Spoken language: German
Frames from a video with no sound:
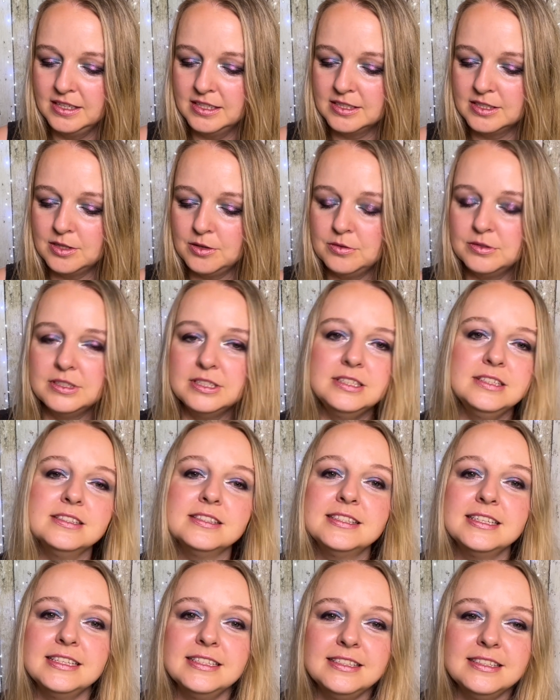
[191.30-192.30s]
So, und hier
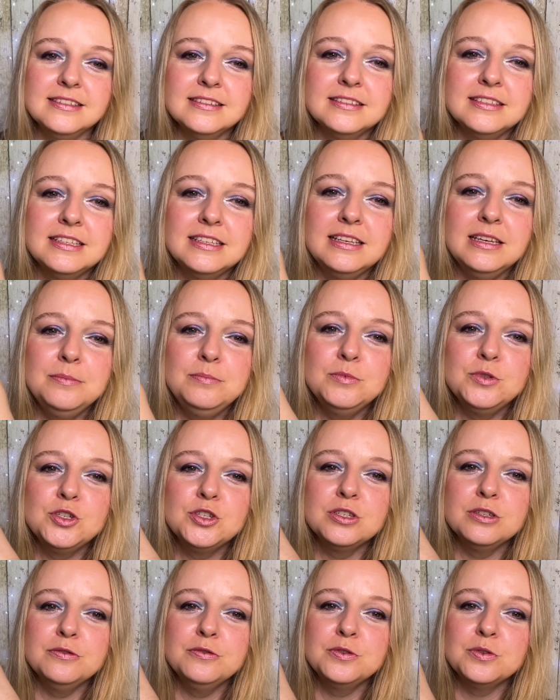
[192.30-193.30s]
seht ihr den
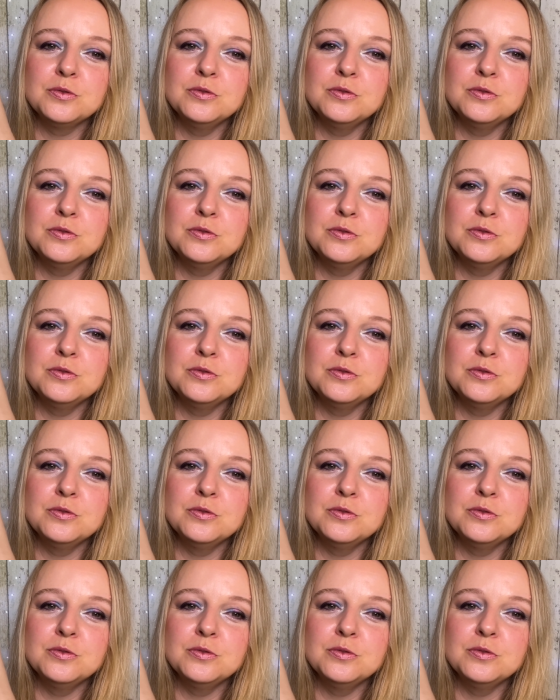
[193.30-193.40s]
Lippenstift